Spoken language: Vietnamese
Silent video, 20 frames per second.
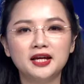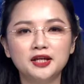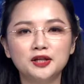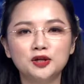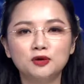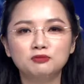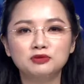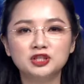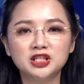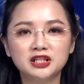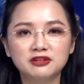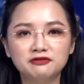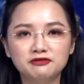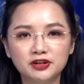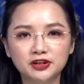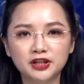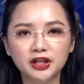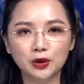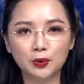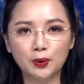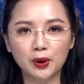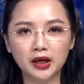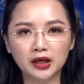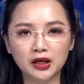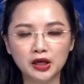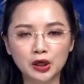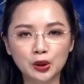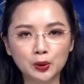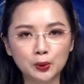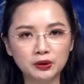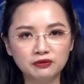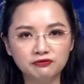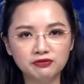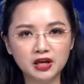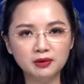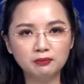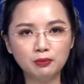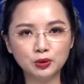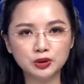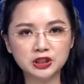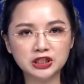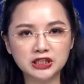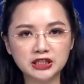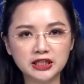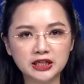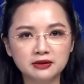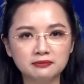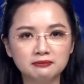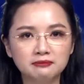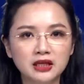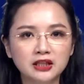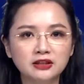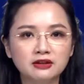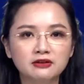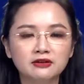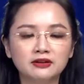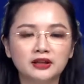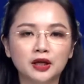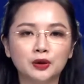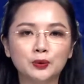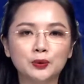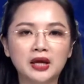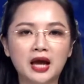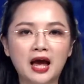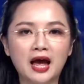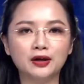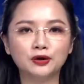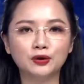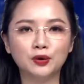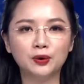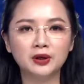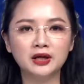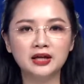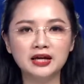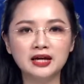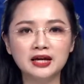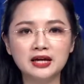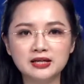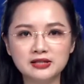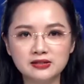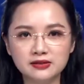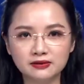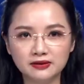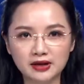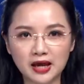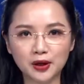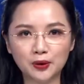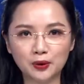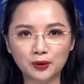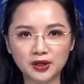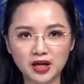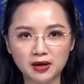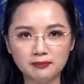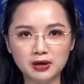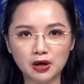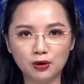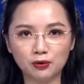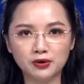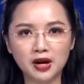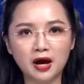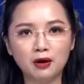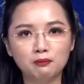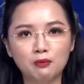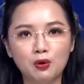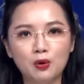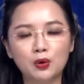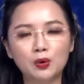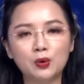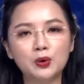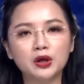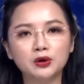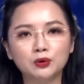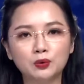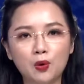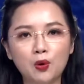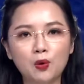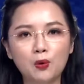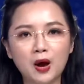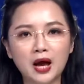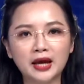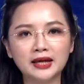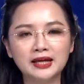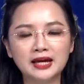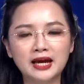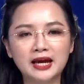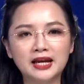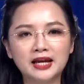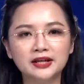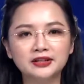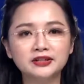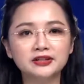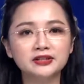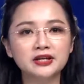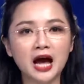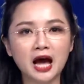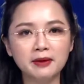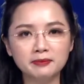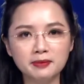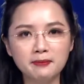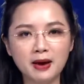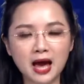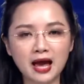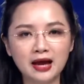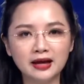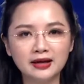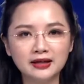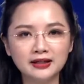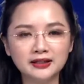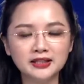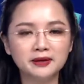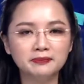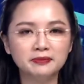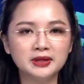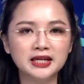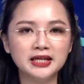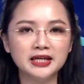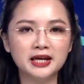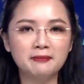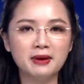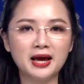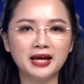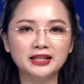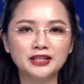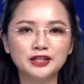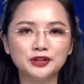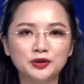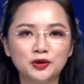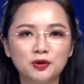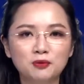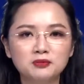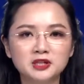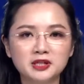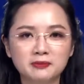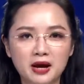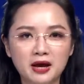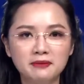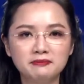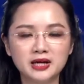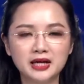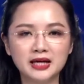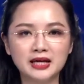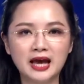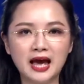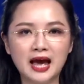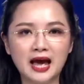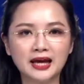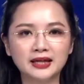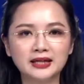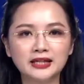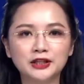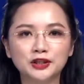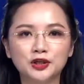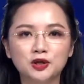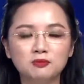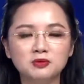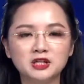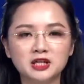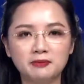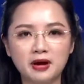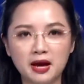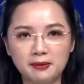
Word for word: Đồng chí Vương Đình Huệ, Ủy viên Bộ Chính trị, Bí thư Thành ủy Hà Nội đã dự Đại hội đại biểu Đảng bộ huyện Quốc Oai lần thứ 23, nhiệm kỳ năm 2020-2025.